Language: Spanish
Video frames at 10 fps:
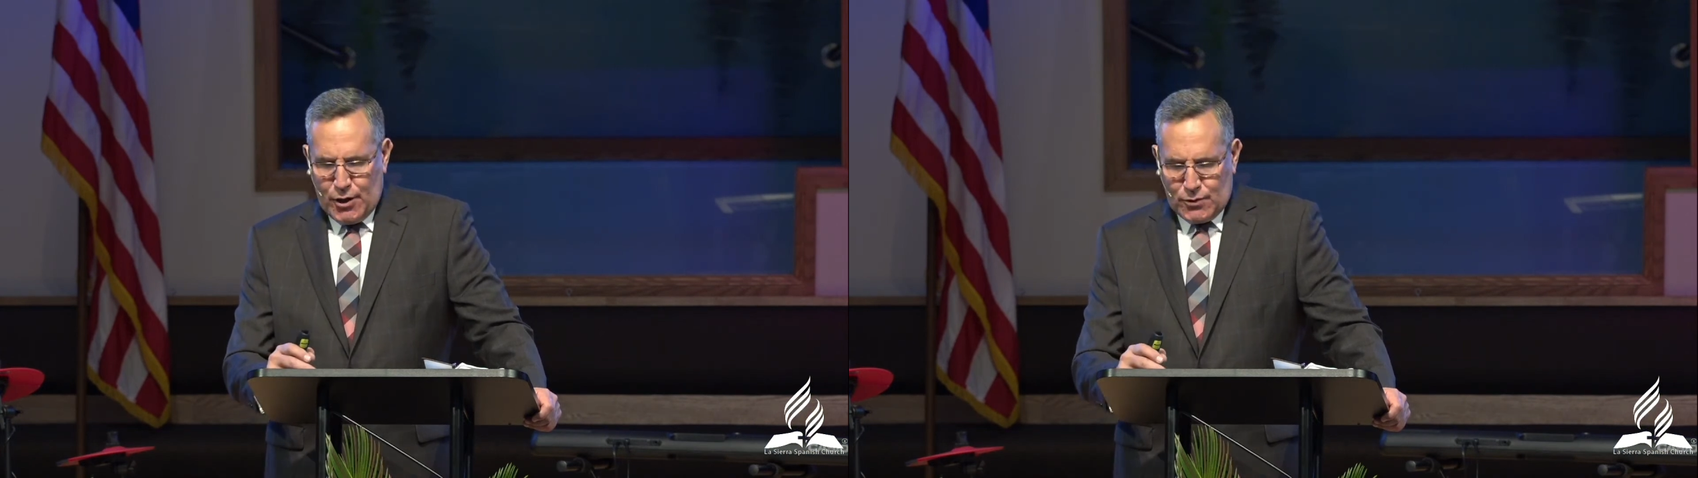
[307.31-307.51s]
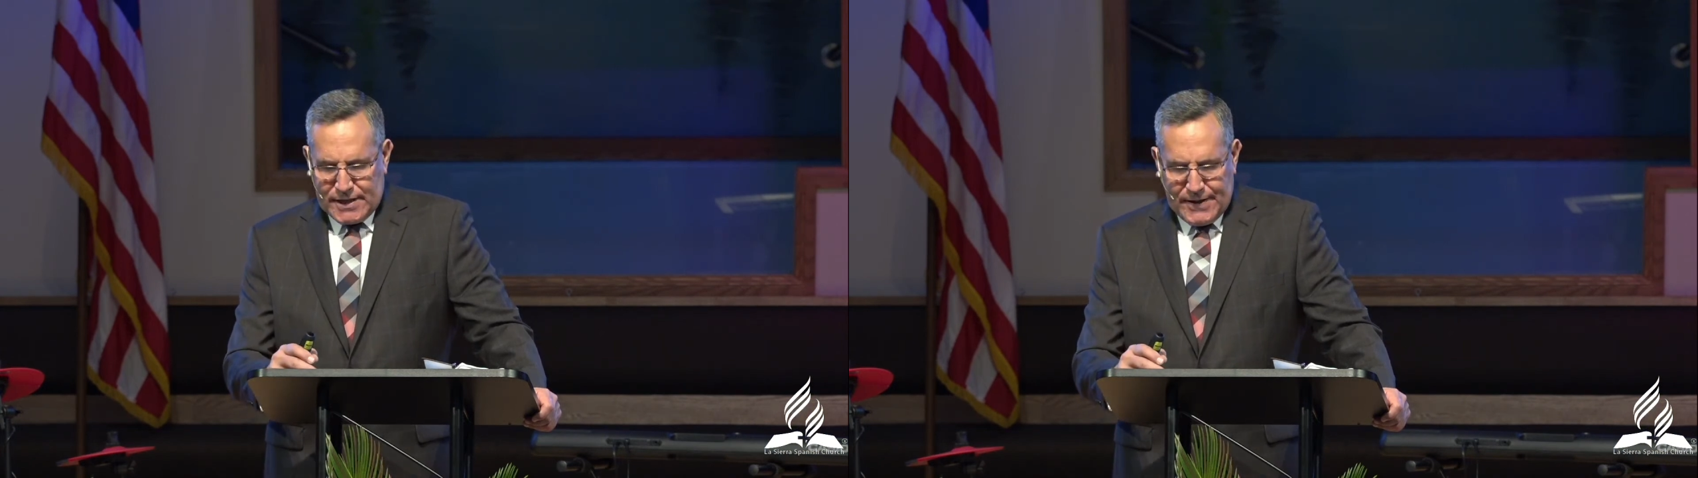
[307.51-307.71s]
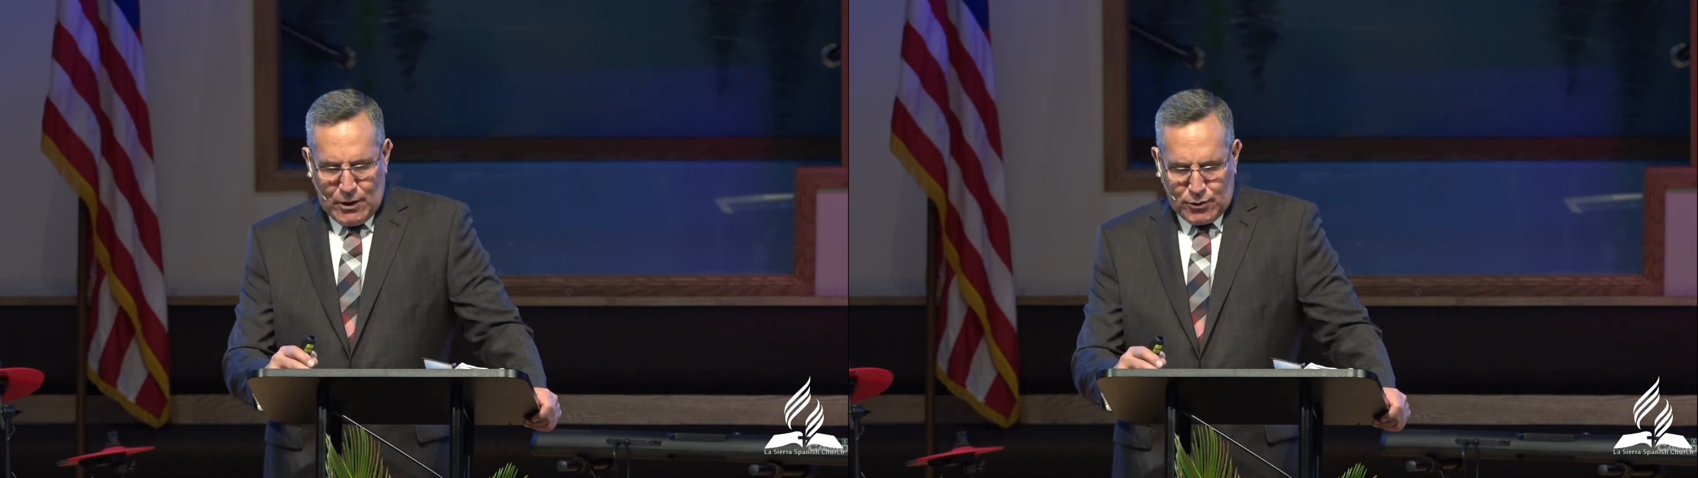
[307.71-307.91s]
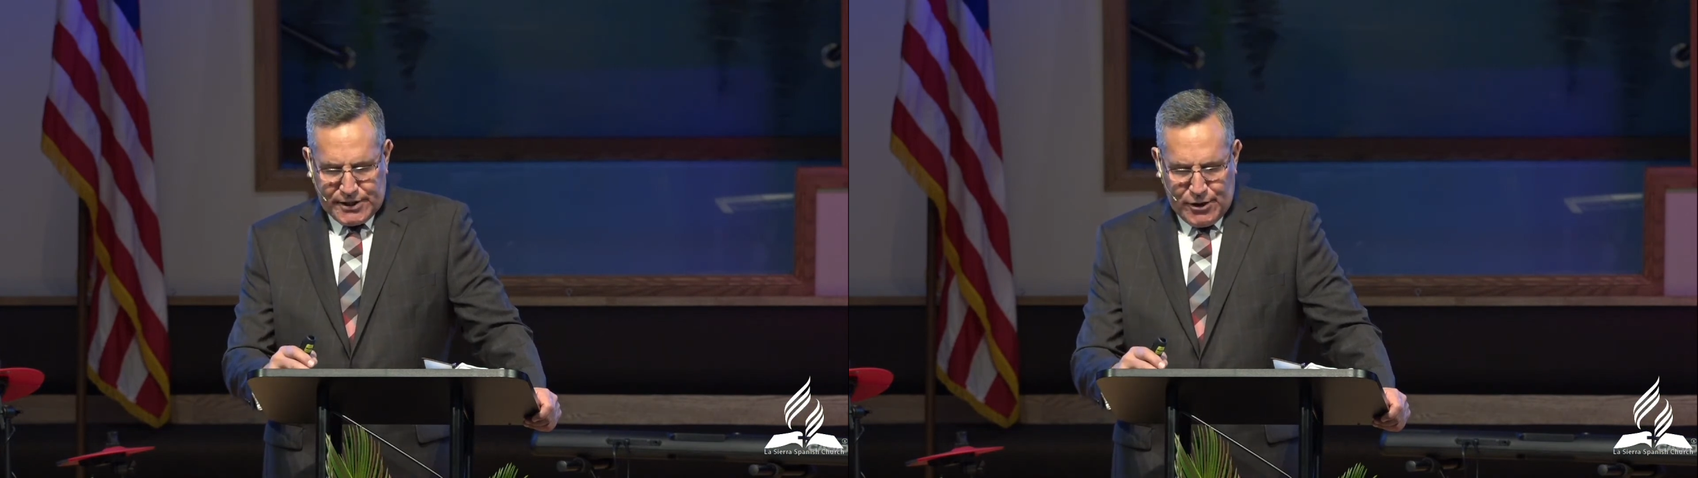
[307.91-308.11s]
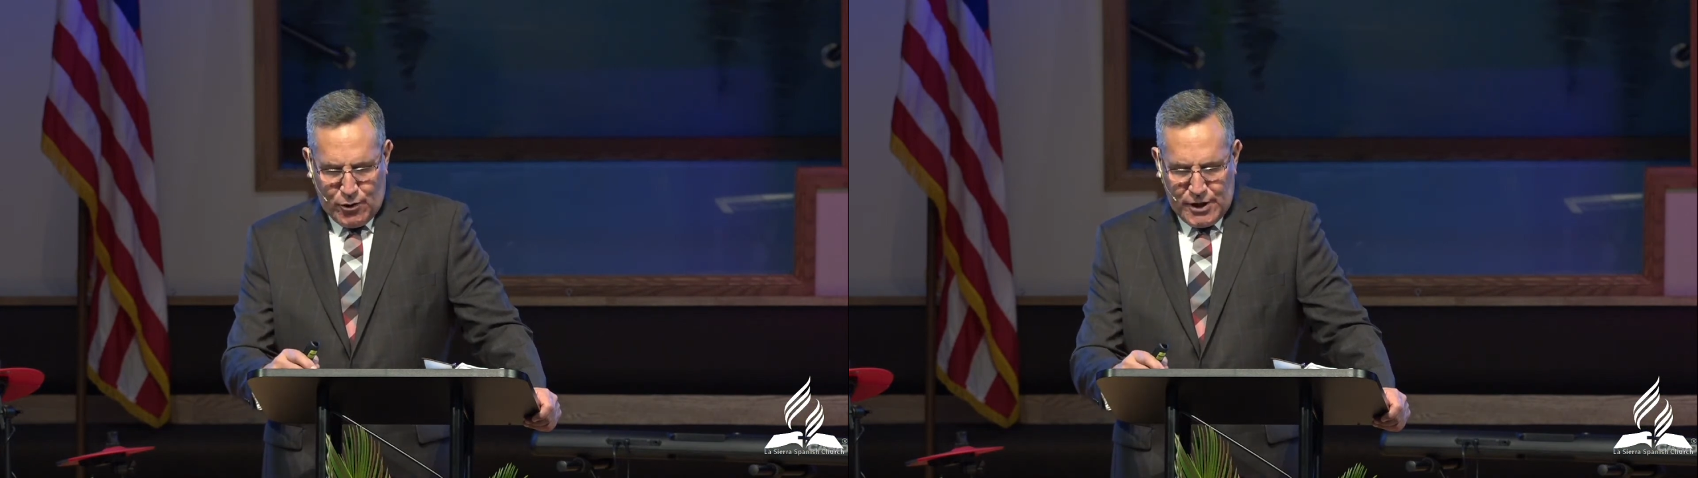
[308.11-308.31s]
diosa de
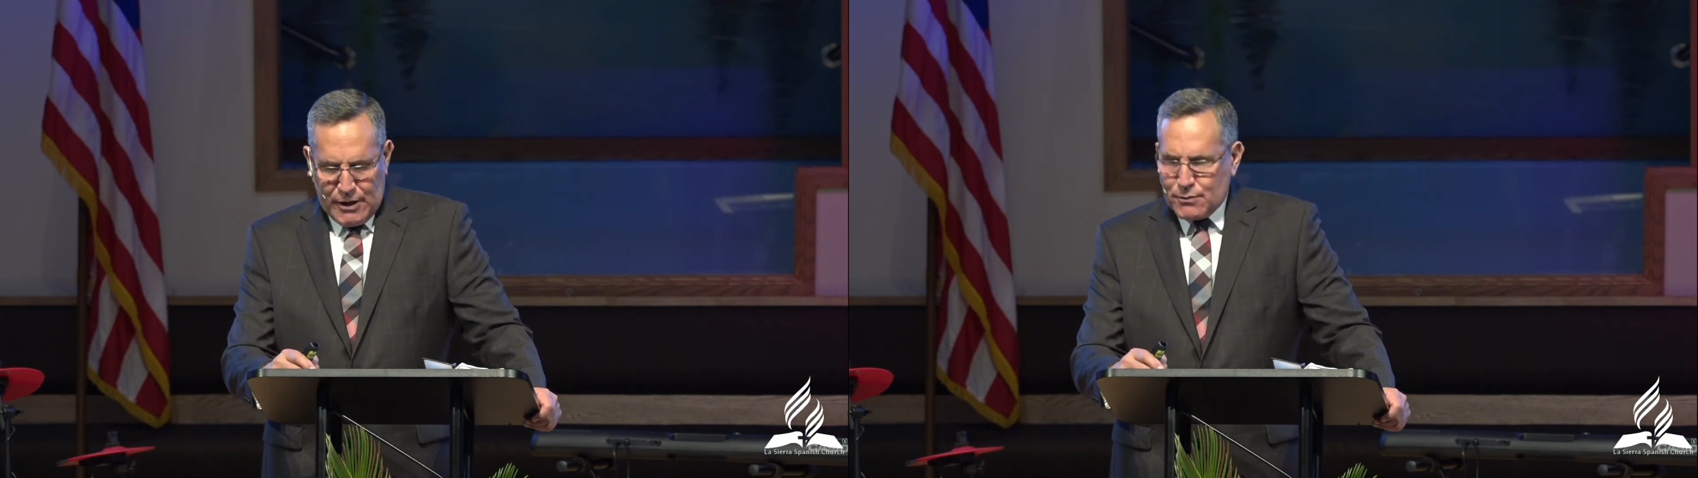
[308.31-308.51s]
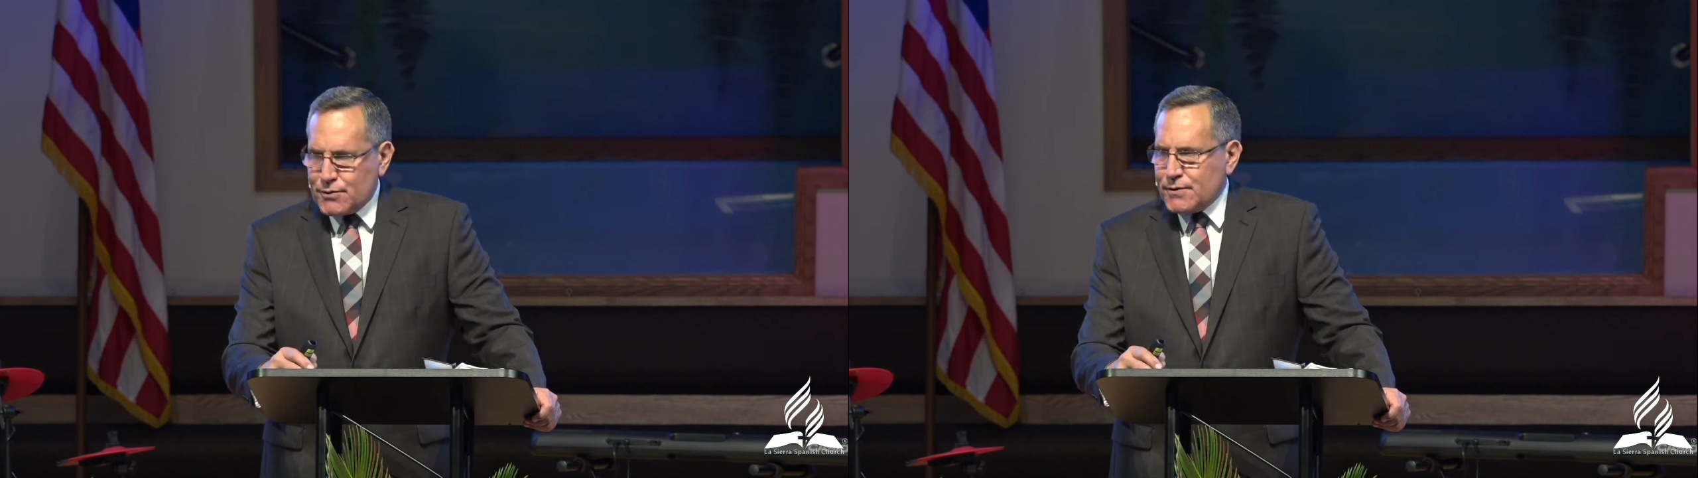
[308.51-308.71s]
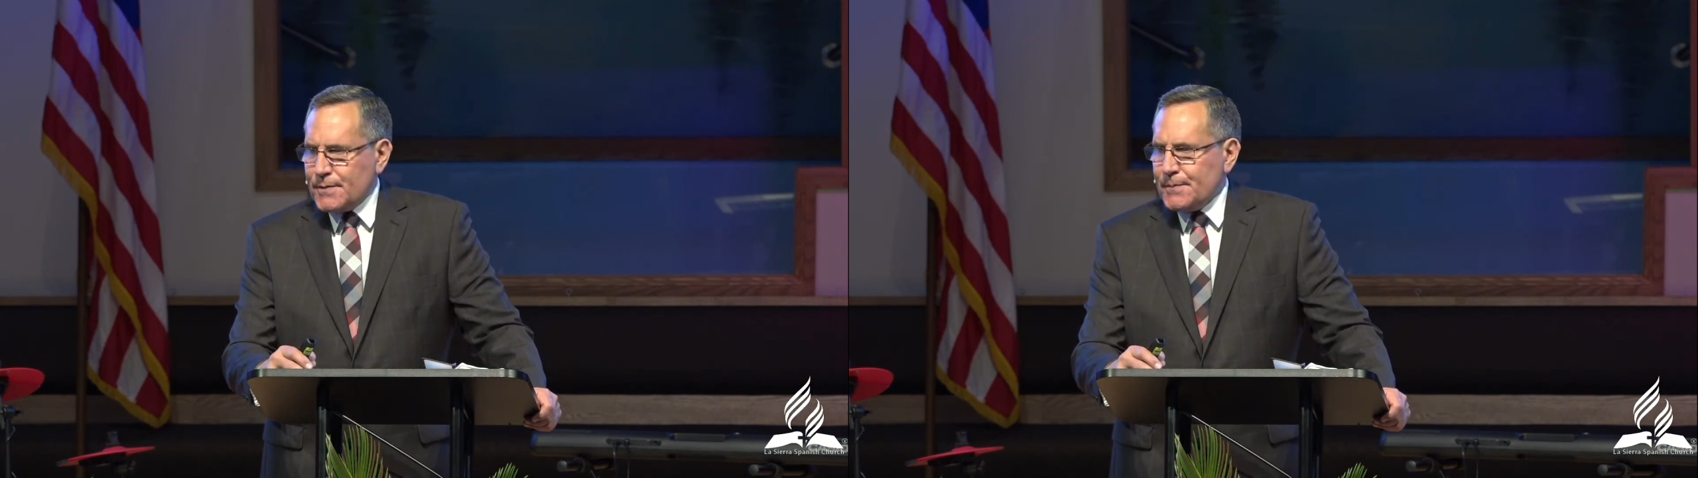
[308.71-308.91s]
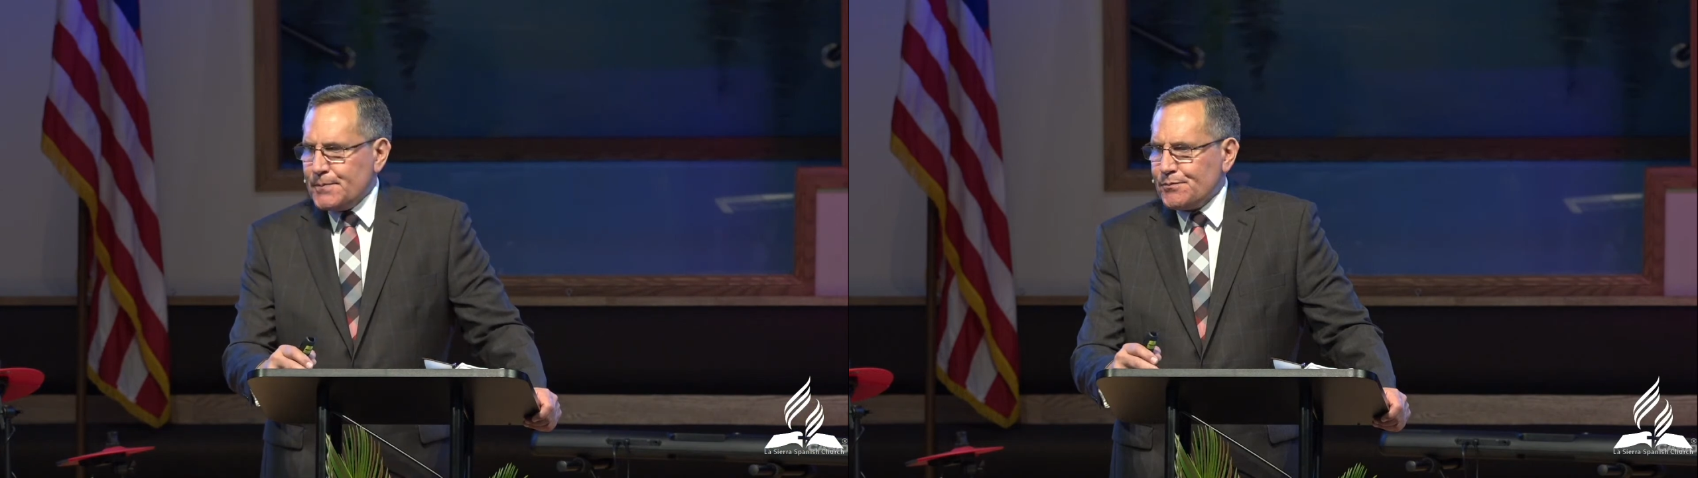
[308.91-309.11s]
los Sidonios,